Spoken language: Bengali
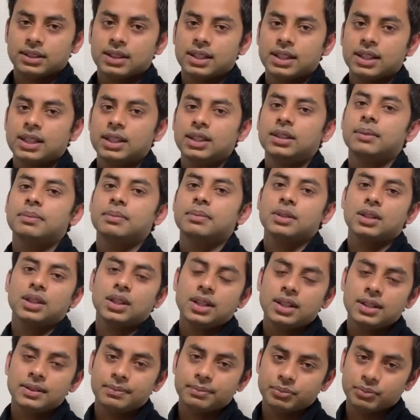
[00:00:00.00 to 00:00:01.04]
থেকে আপনারা
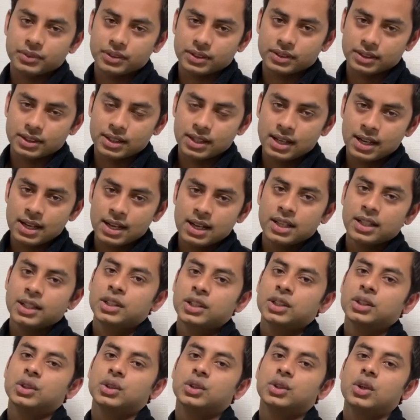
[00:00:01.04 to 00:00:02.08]

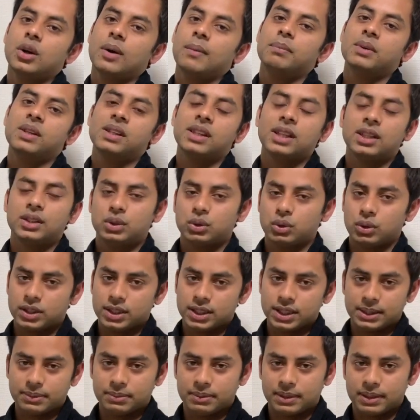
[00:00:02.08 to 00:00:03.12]
জব ভিসায় চলে
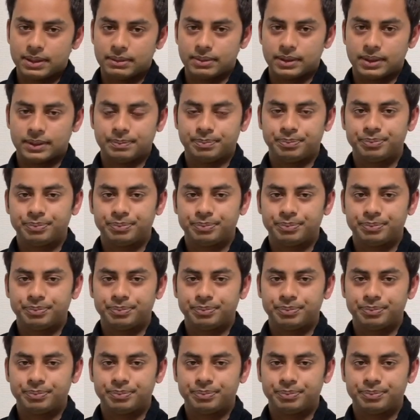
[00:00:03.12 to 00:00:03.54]
যেতে পারবেন